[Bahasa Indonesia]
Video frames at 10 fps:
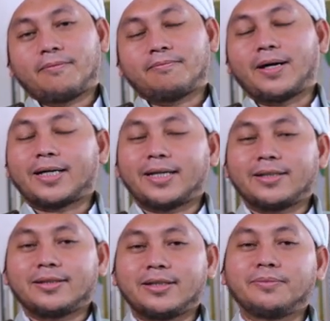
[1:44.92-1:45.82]

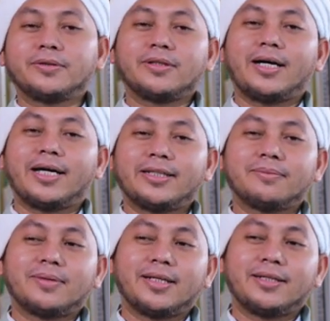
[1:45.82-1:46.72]
Bahkan Nabi Allah
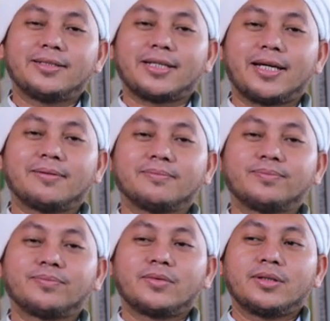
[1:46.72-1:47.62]
Adam alaihissalam
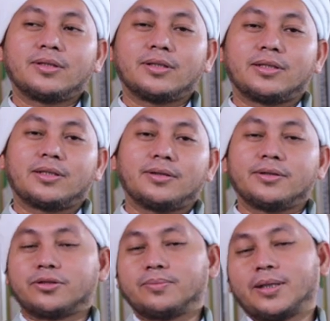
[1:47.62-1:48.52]
ketika
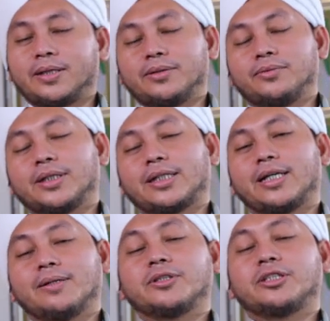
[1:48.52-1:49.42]
Allah Subhanahu wa
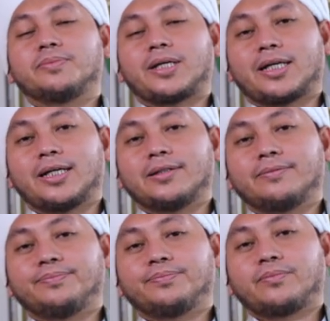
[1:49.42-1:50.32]
taala menciptakan
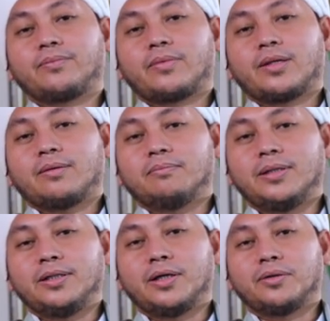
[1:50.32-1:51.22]

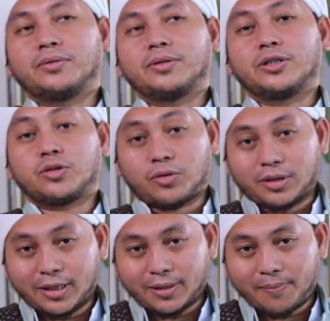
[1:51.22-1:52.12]
beliau di
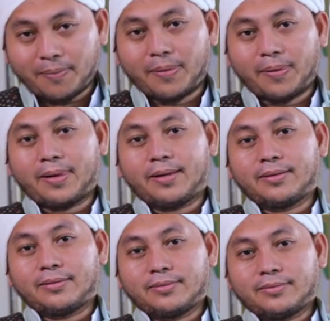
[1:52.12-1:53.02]
sorga.
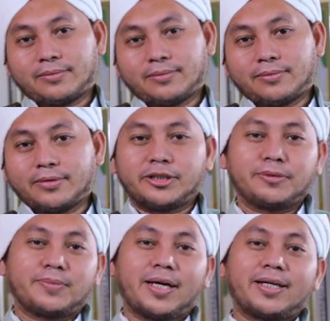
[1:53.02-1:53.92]

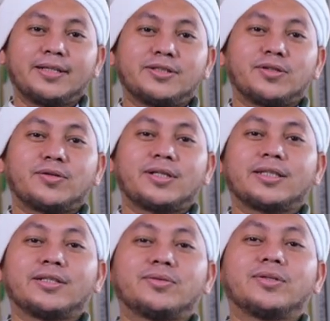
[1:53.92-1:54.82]
Diciptakan di
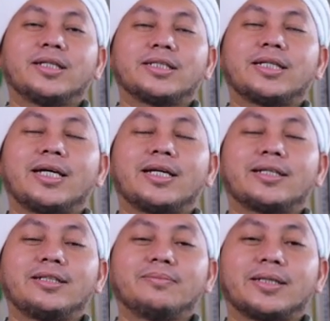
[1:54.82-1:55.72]
sorga tentu dengan segala
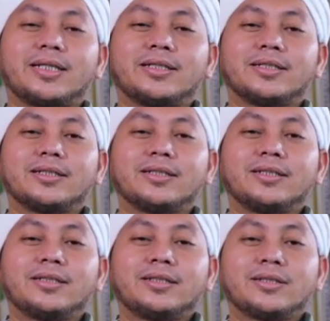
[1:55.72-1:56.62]
kenikmatannya,
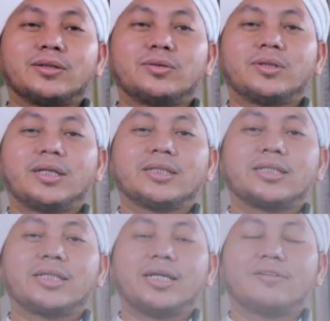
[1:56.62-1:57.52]
tentu dengan
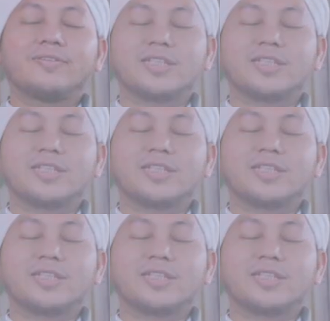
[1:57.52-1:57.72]
segala